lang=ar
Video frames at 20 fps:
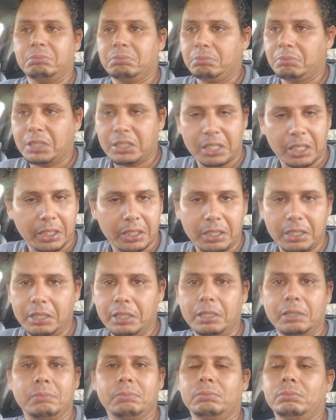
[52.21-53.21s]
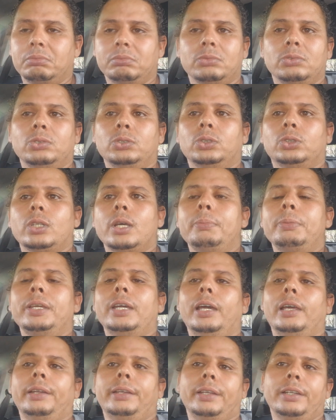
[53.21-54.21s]
المصريين
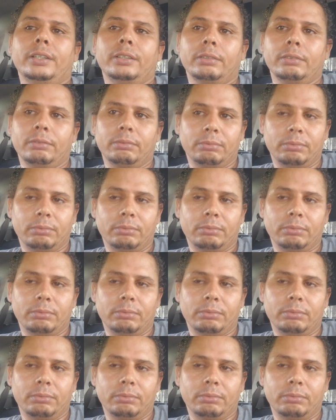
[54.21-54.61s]
جميع يعني